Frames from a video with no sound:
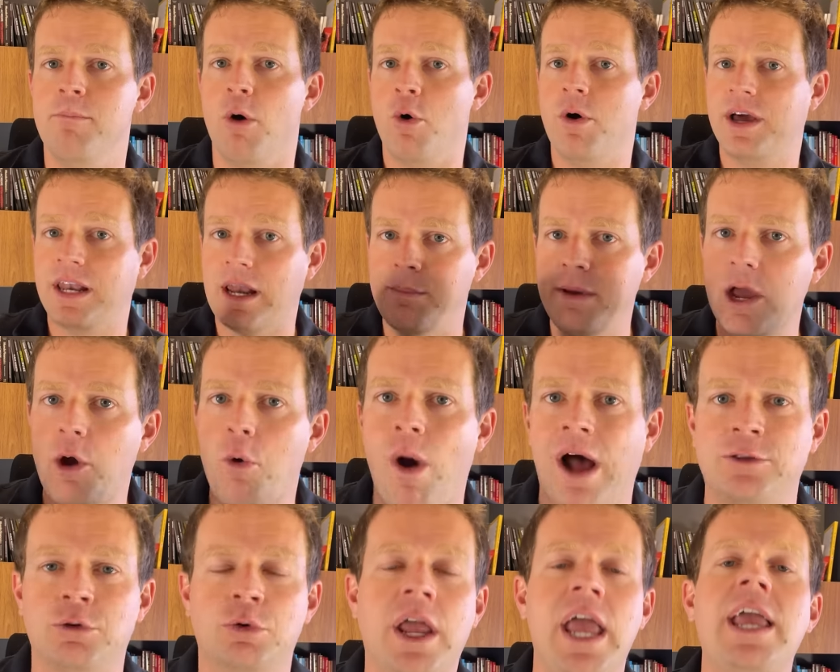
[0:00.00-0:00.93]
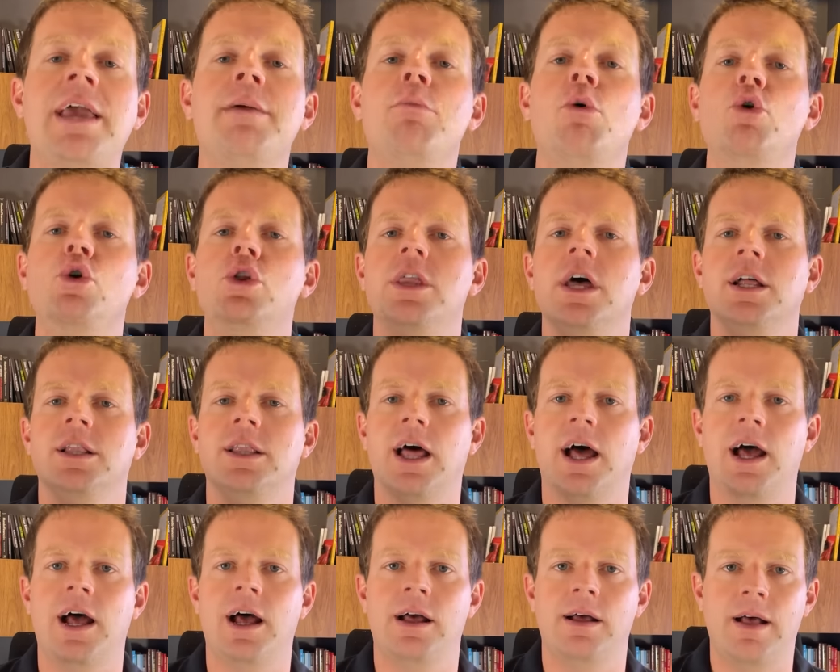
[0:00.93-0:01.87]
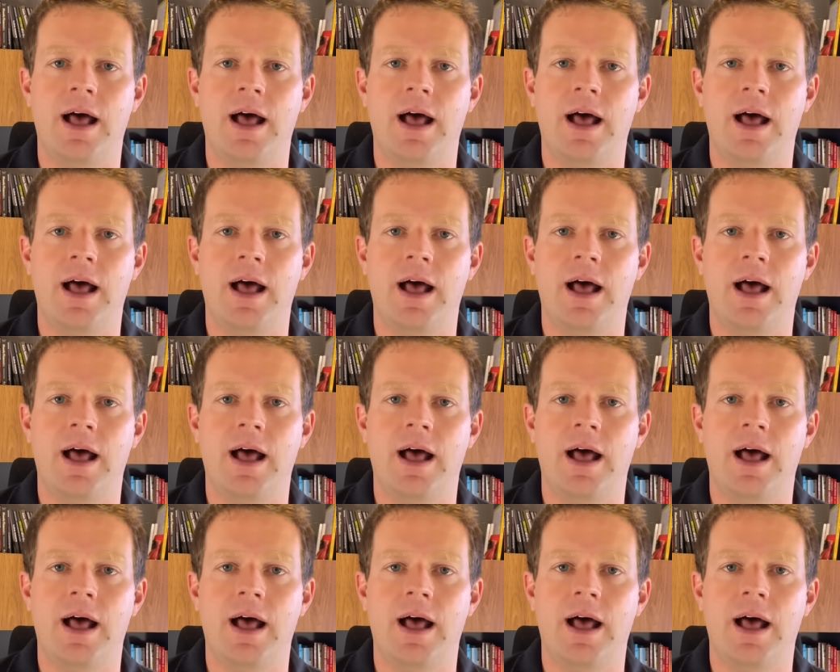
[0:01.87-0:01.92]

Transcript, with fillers: Bom, Clabin 4, o que, que muda, tá?